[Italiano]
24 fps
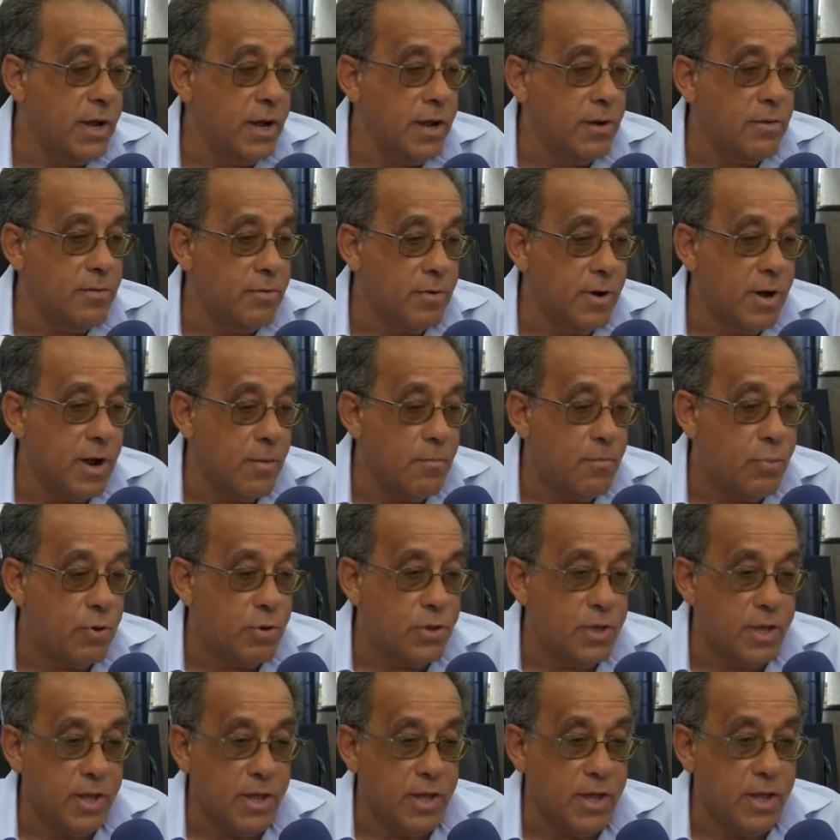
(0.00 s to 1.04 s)
in un campo
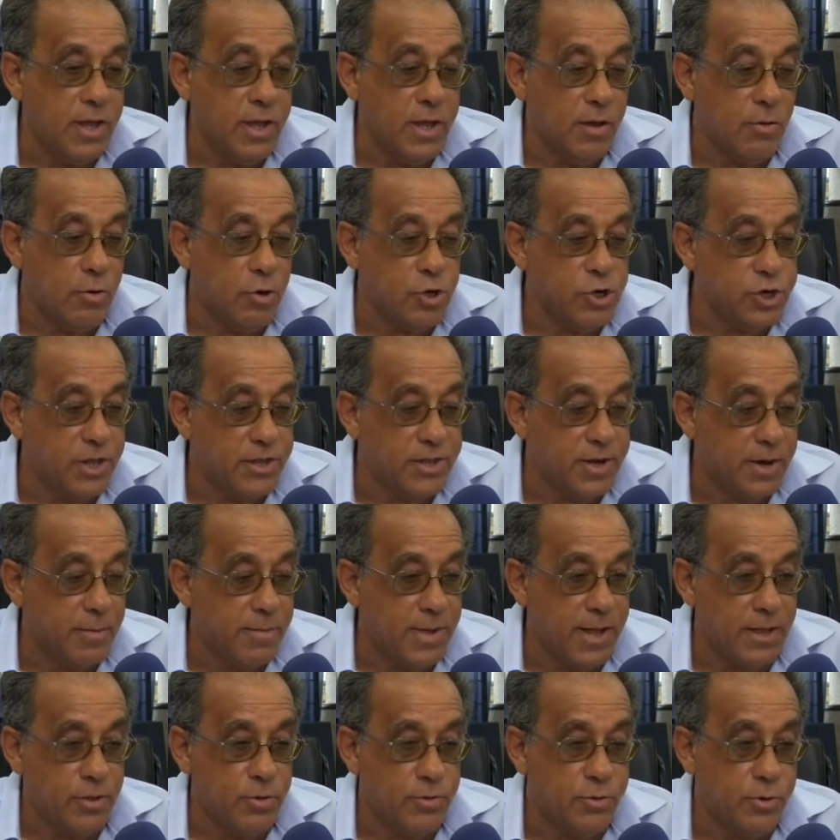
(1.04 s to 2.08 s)
di
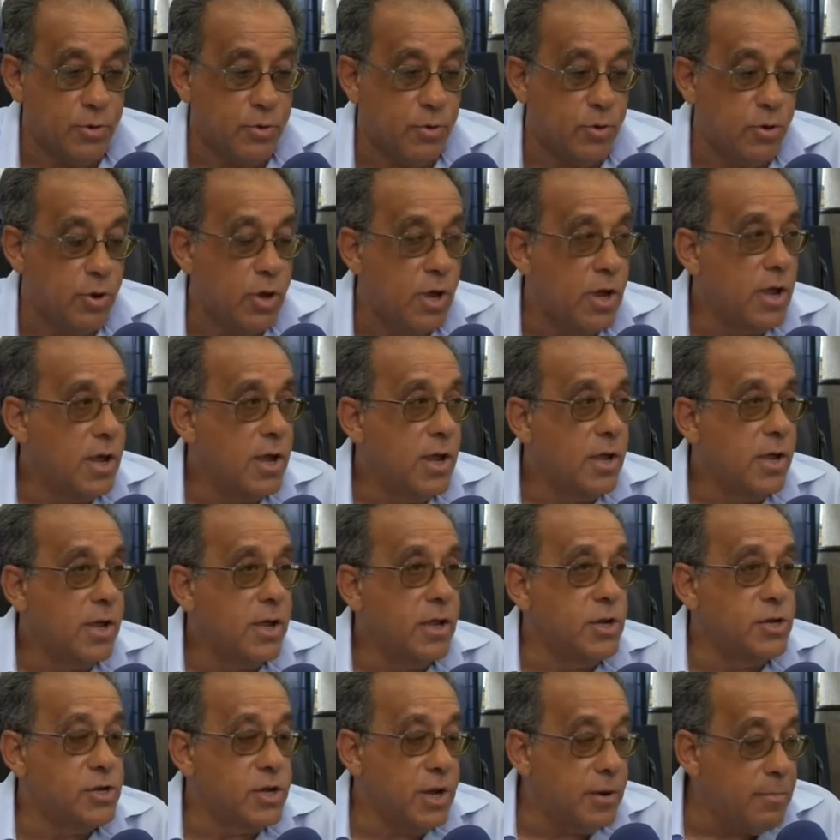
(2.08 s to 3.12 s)
concentramento
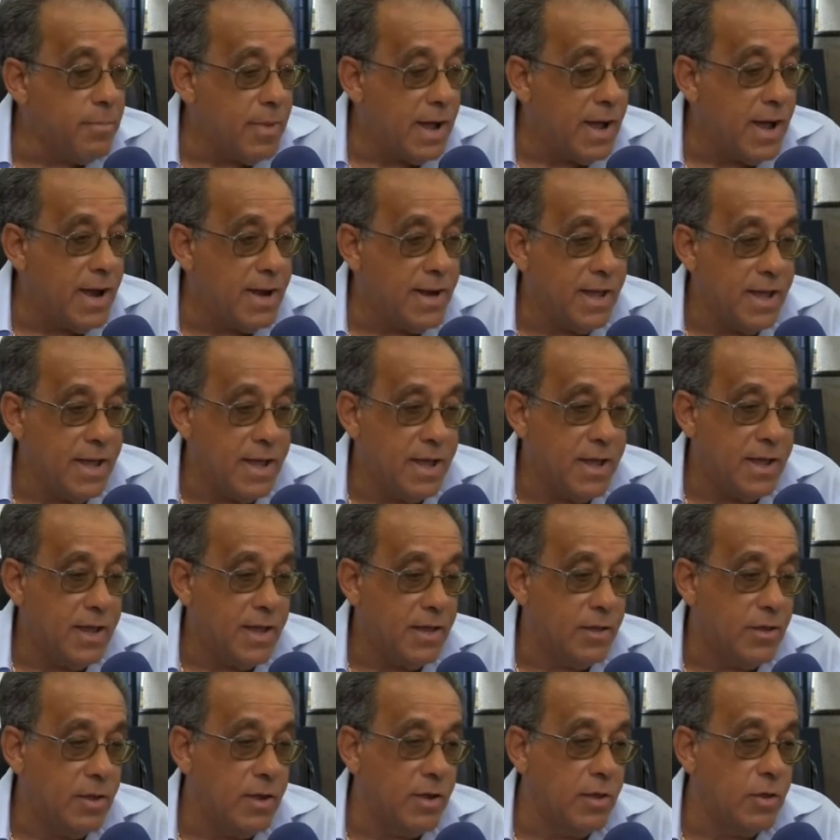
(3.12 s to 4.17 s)
in Germania
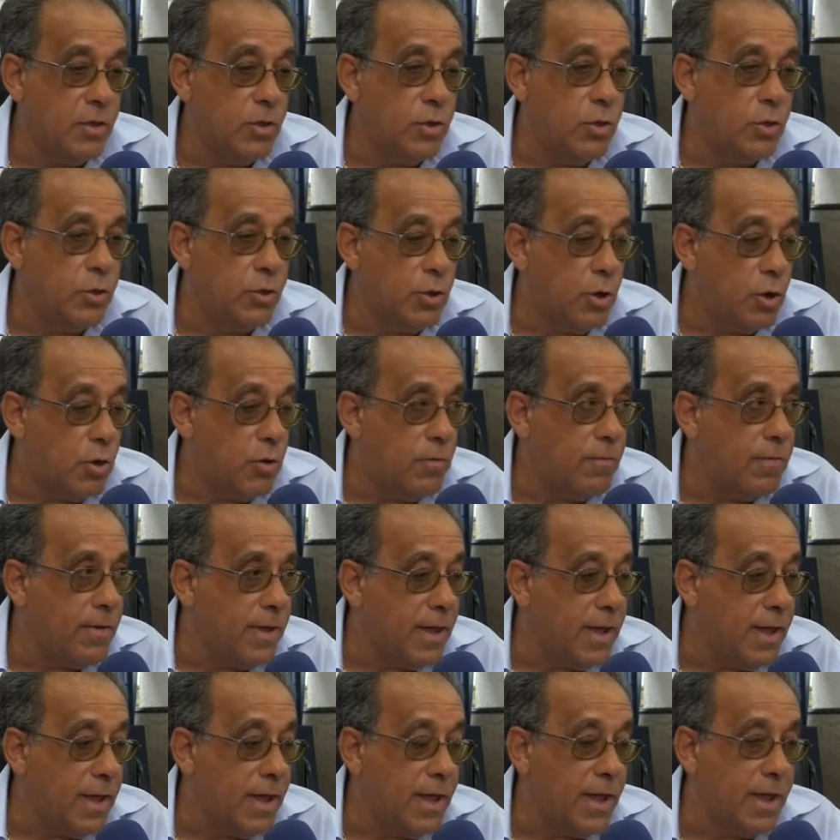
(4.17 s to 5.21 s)

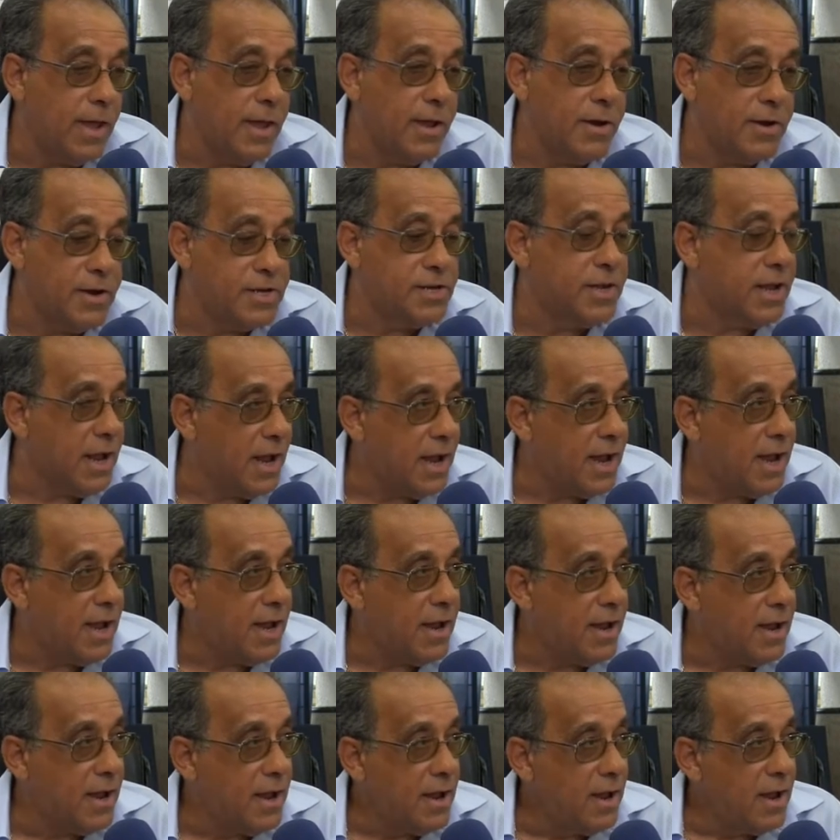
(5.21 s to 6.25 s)
dove
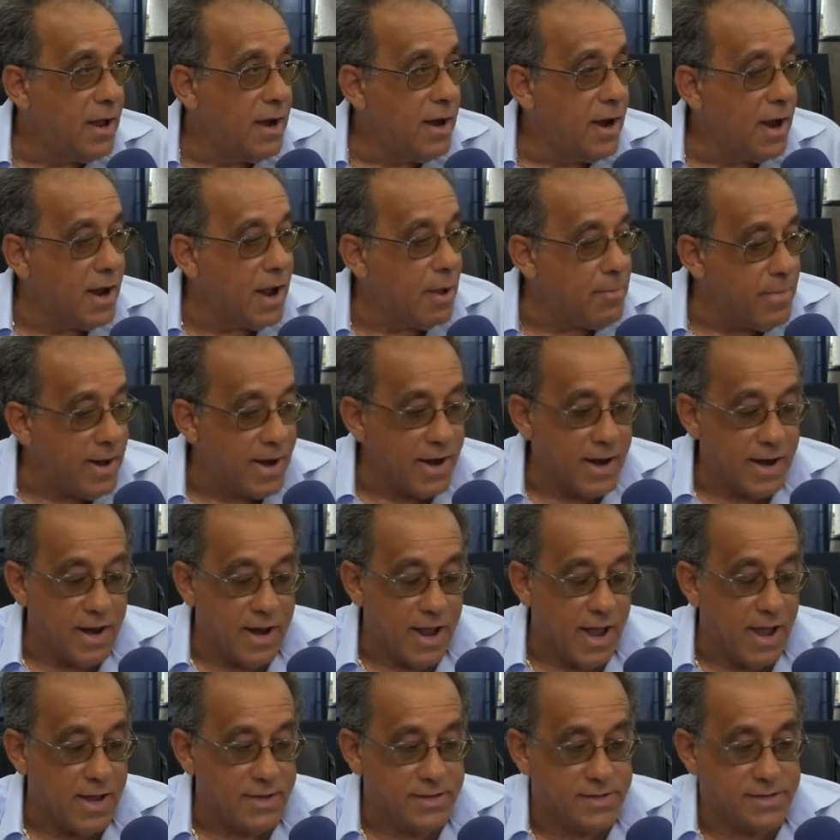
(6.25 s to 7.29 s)
rischia la camera a
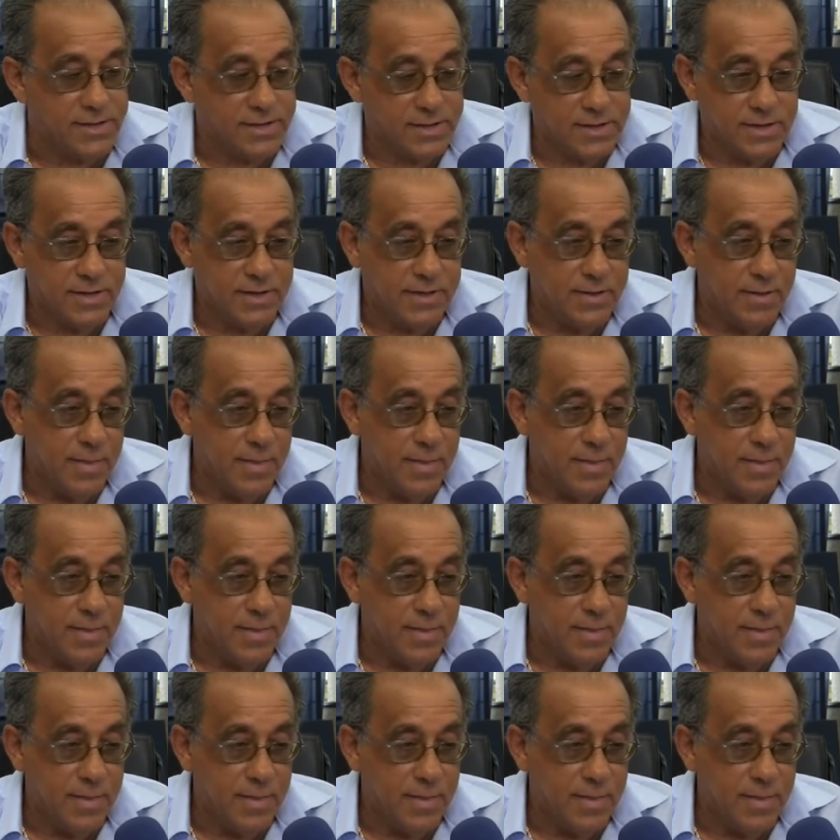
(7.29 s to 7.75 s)
gas.